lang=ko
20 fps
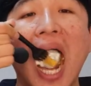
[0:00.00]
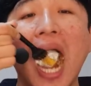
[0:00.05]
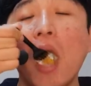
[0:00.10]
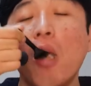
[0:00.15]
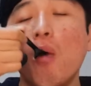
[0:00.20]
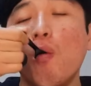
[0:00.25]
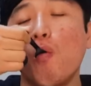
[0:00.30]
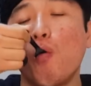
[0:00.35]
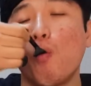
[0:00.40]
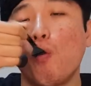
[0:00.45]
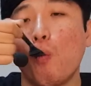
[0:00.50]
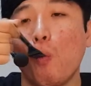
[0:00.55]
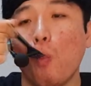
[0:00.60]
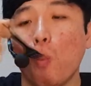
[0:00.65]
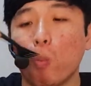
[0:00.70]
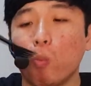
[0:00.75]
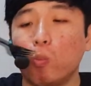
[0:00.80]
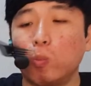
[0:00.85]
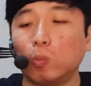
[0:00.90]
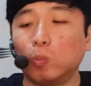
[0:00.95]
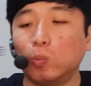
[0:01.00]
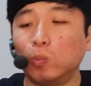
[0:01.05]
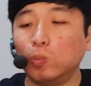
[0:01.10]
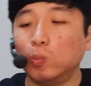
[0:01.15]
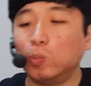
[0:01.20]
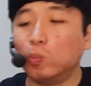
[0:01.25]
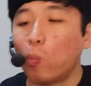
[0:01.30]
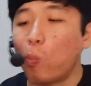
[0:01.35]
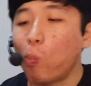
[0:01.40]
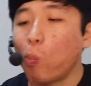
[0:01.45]
우리가 순살
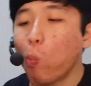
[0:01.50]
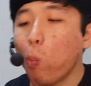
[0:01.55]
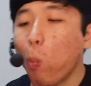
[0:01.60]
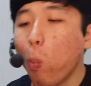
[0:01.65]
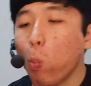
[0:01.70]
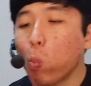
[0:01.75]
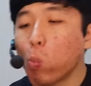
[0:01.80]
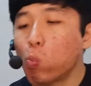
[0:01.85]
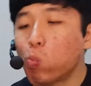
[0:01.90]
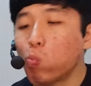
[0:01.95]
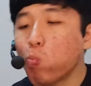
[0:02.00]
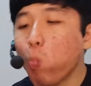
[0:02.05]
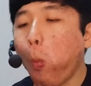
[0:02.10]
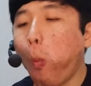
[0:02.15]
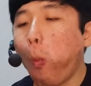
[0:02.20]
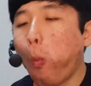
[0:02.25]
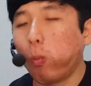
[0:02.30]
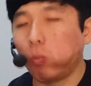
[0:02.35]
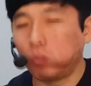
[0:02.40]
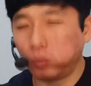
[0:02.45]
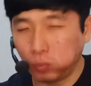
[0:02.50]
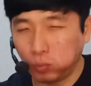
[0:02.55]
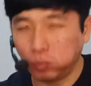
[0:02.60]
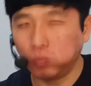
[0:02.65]
먹으려면 사장님이 엄청 힘들겠어요.